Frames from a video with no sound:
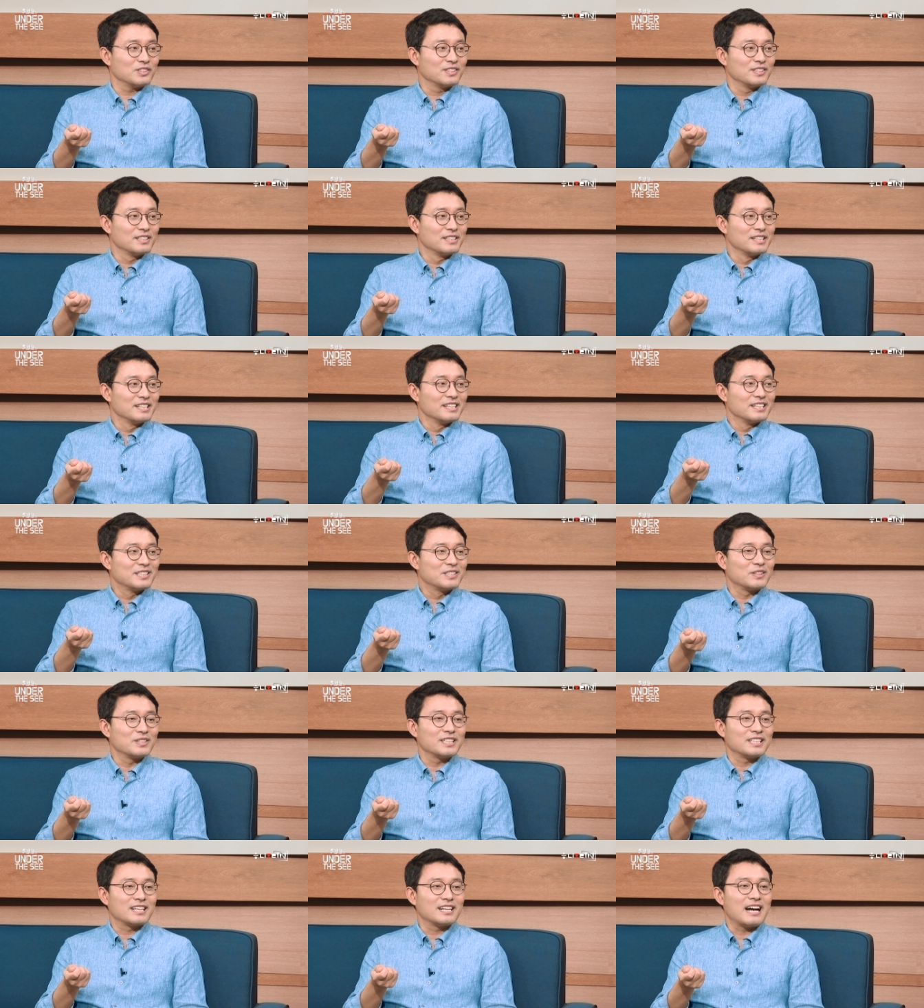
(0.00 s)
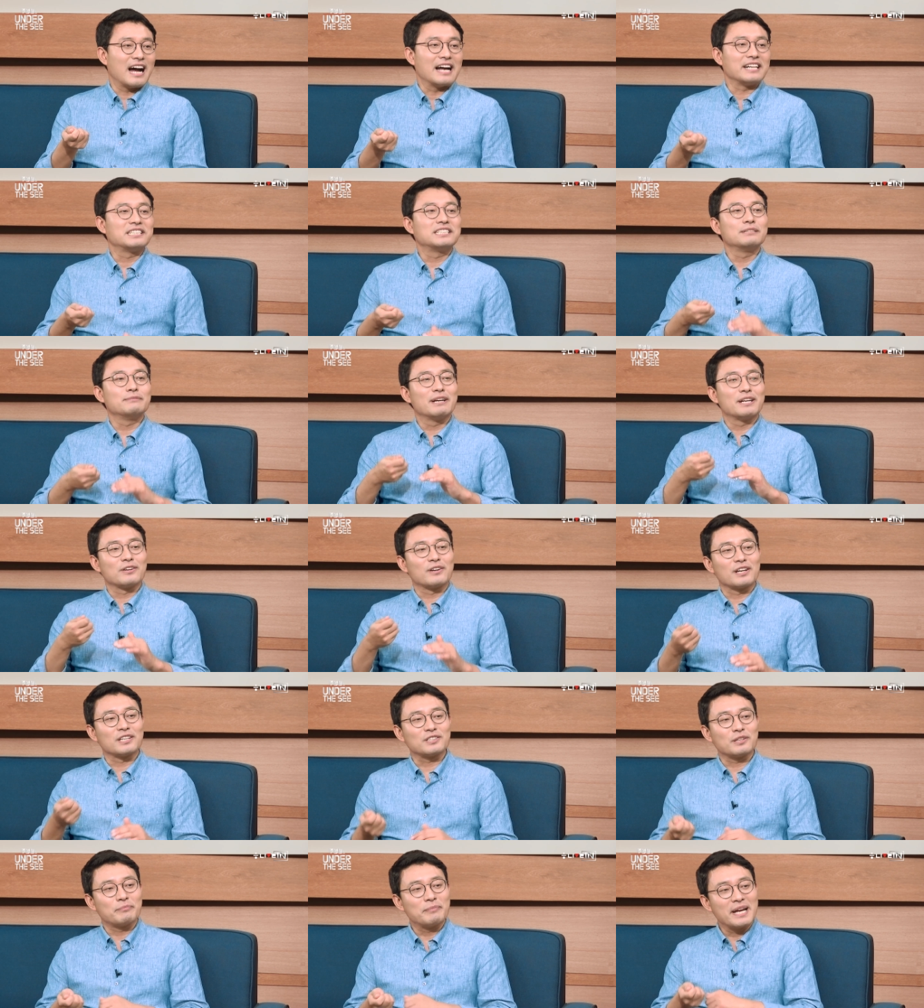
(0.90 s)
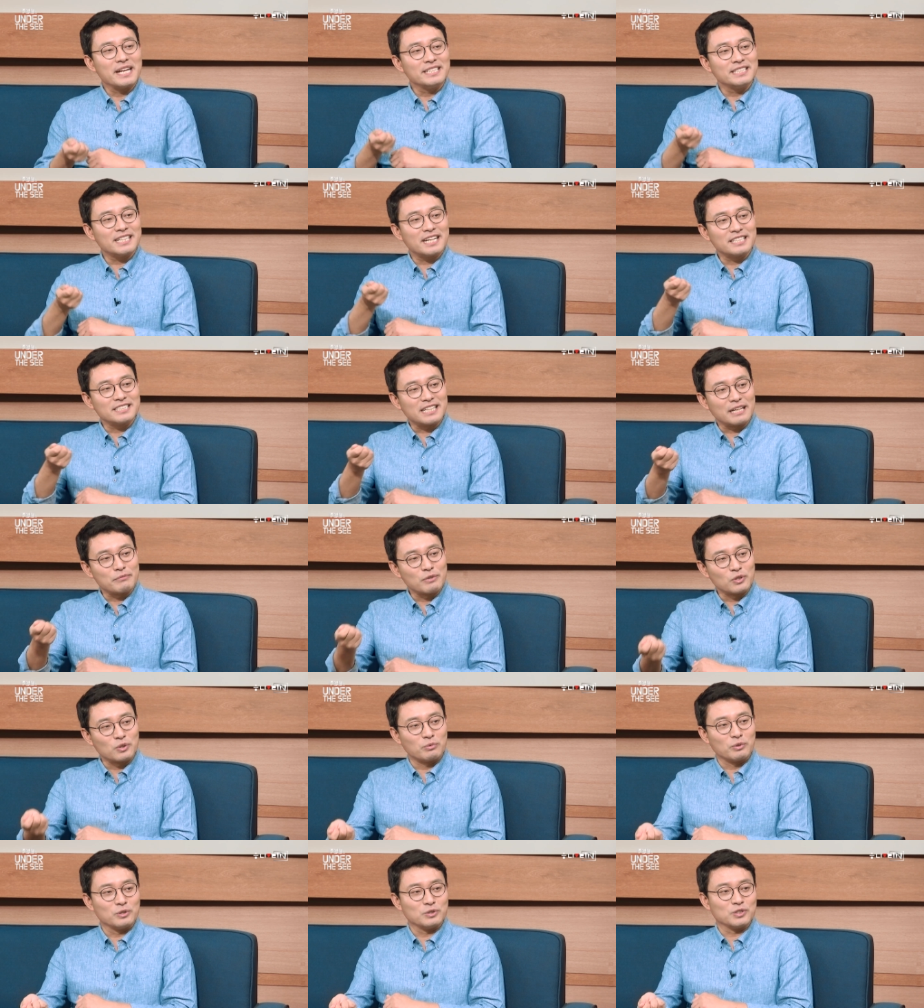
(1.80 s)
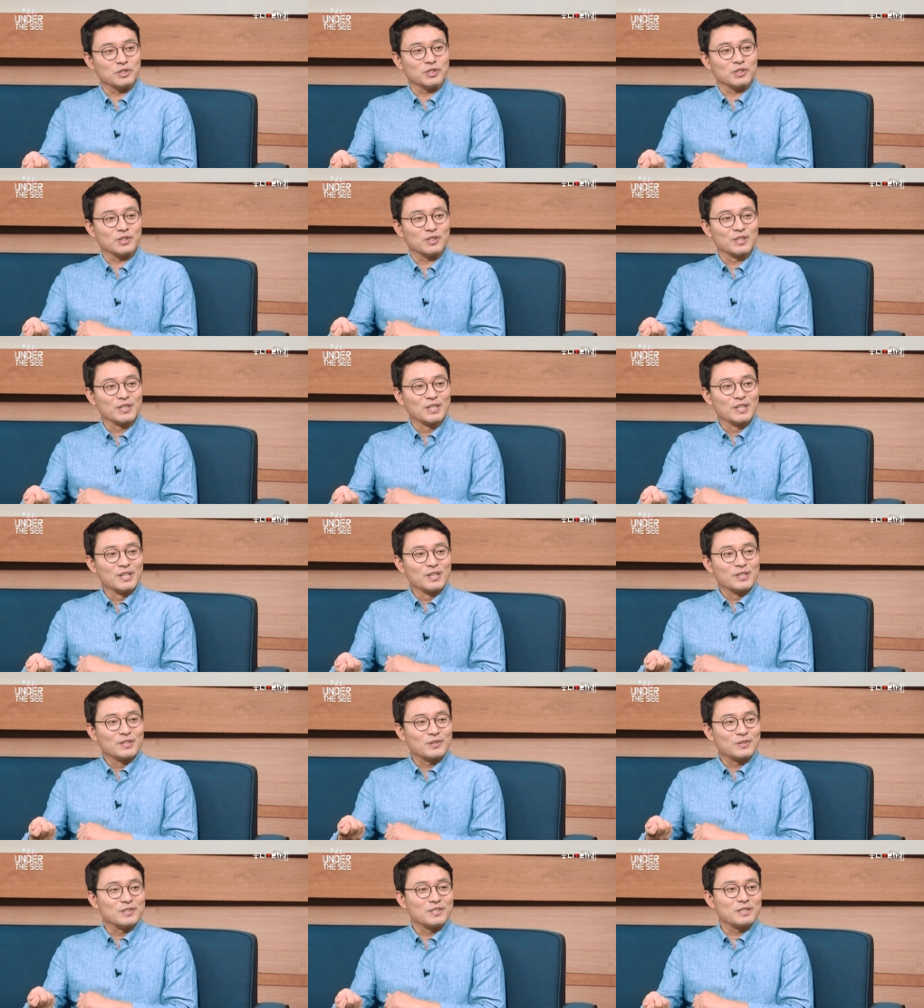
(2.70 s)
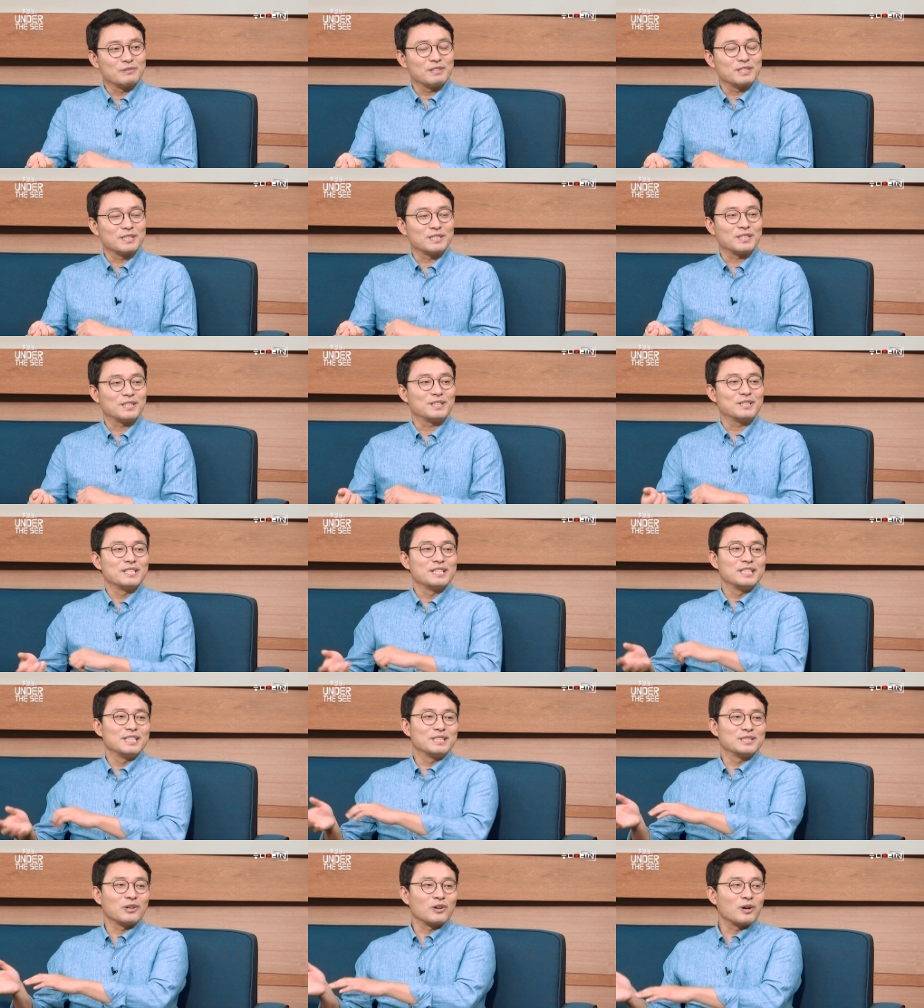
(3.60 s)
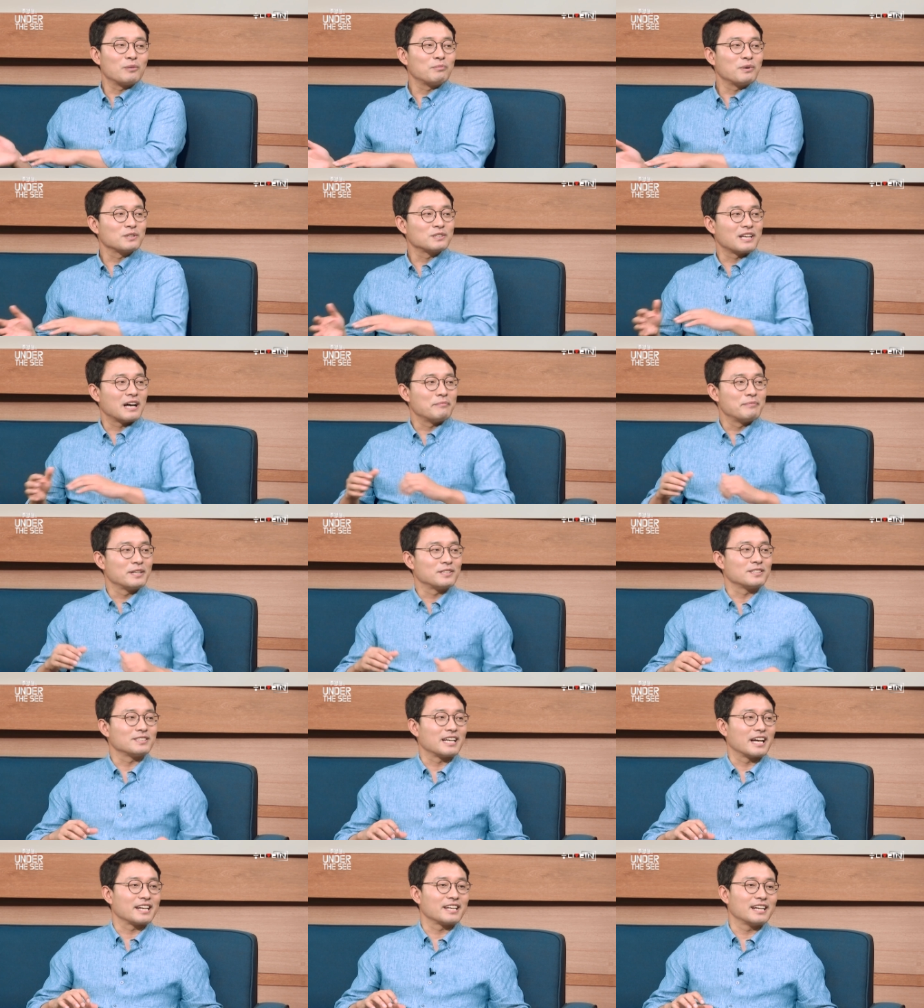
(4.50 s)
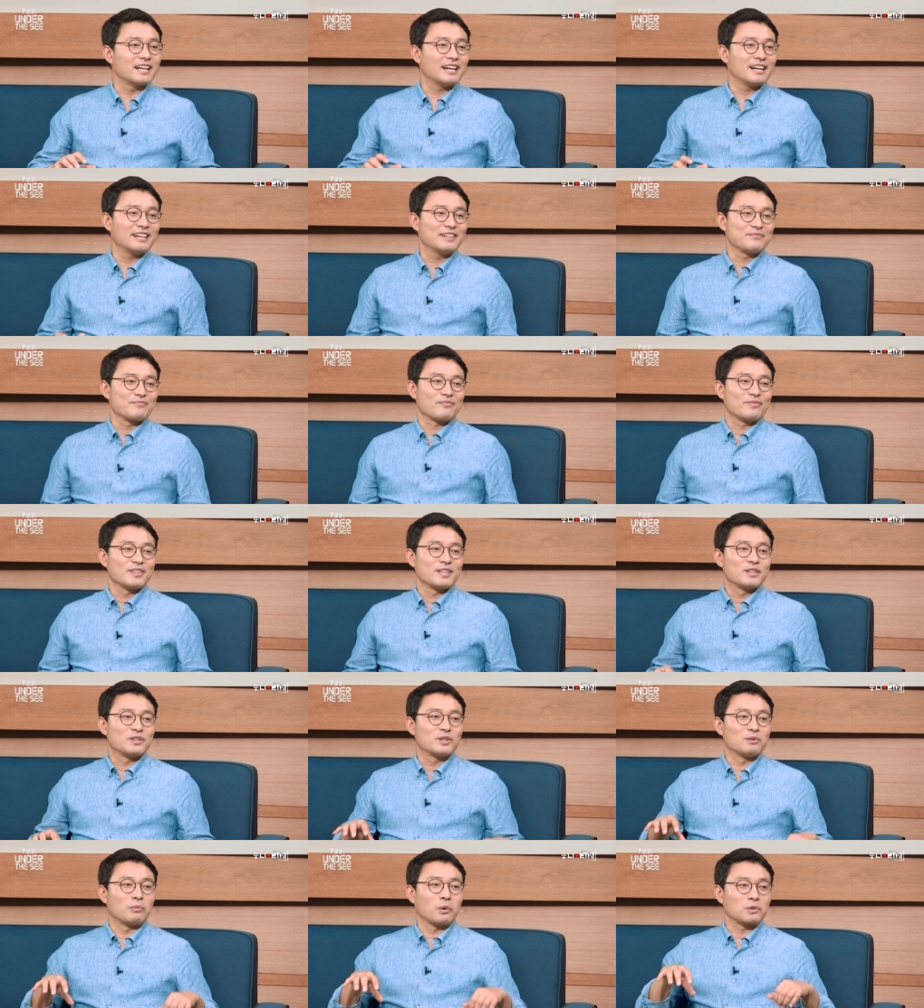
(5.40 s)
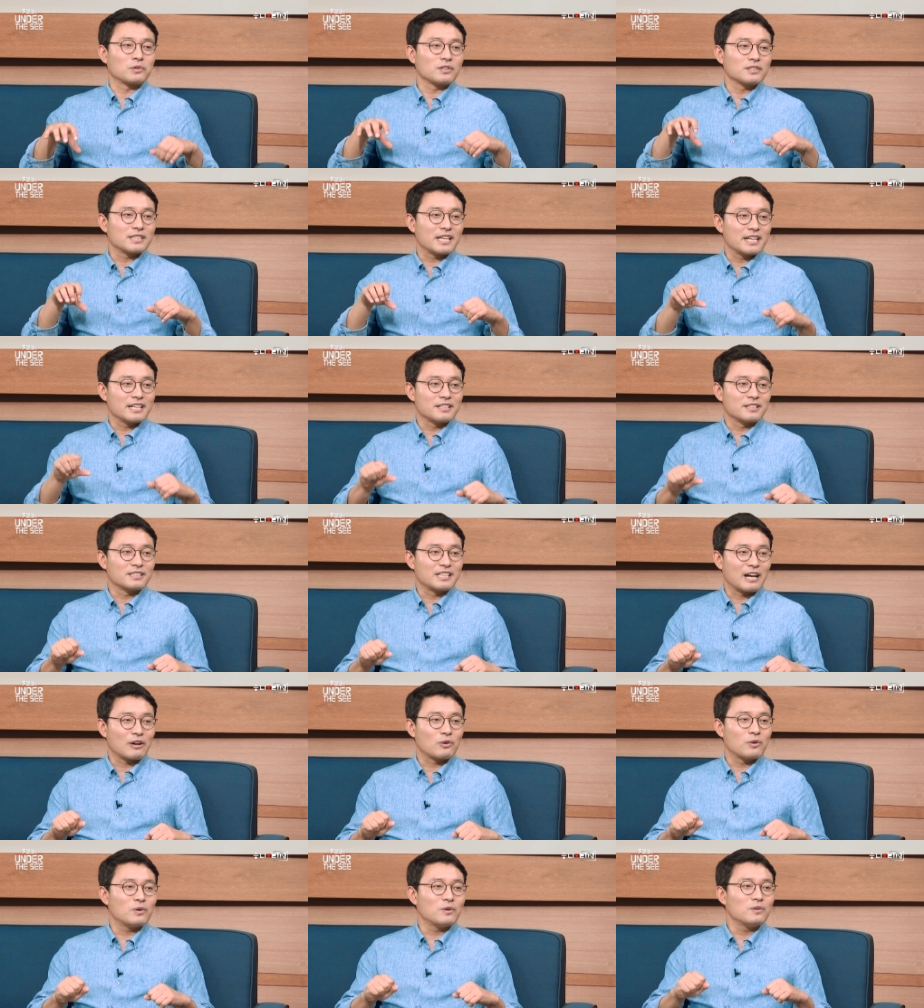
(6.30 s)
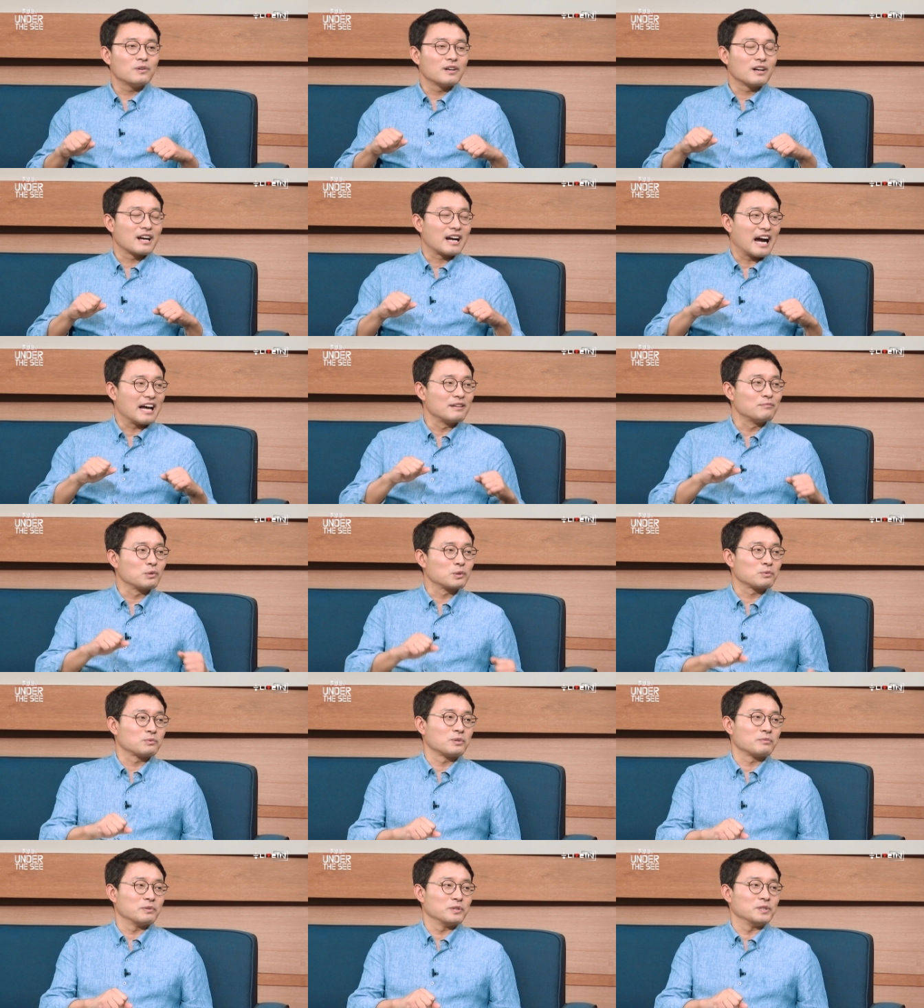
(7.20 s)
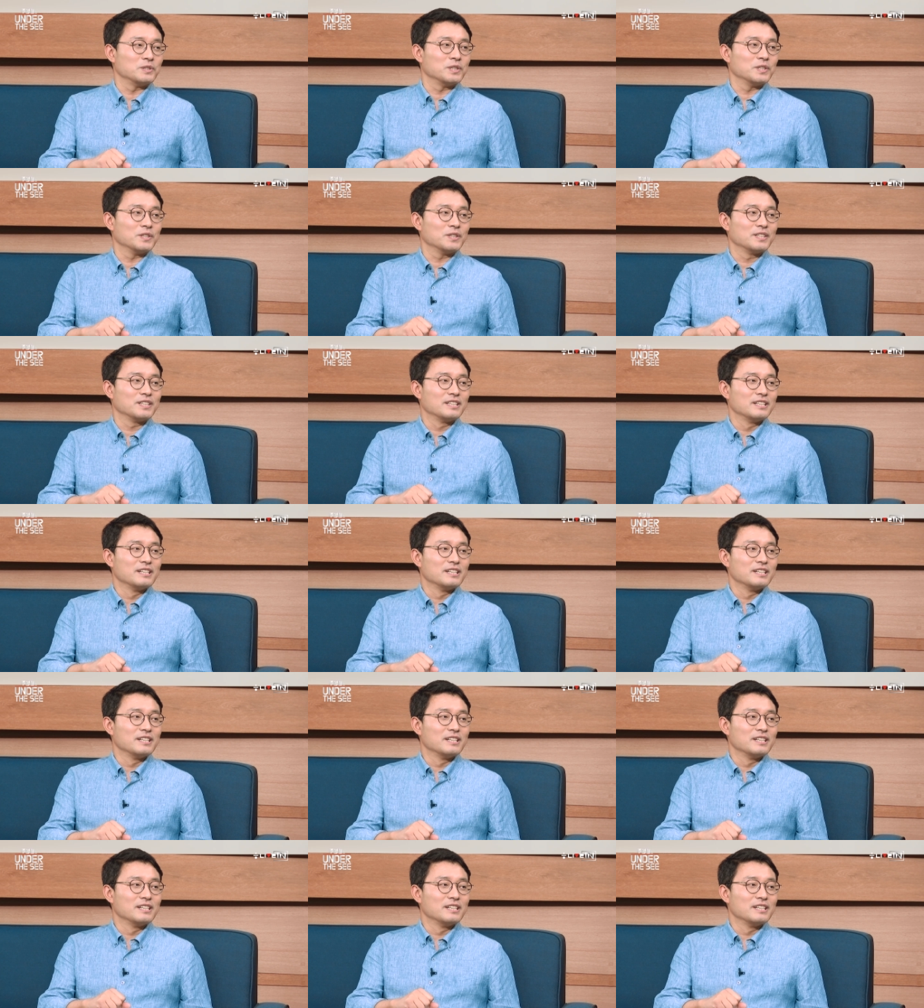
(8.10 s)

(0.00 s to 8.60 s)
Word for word: 음. 그러니까 아침에 일어나서 펜싱하는 장면도 보여주고 음. 또 그러면서 이 선거버스 앞에서 자기가 또 모터사이클을 타고 가는 모습도 보여줘요. 네.